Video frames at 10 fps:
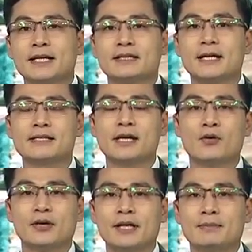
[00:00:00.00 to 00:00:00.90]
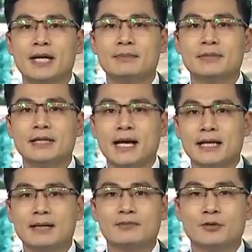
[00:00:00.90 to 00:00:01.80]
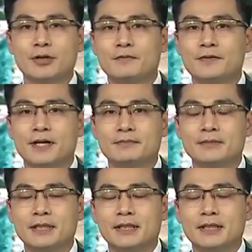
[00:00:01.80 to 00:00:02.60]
kinh tế xã hội năm năm hàng năm của địa phương.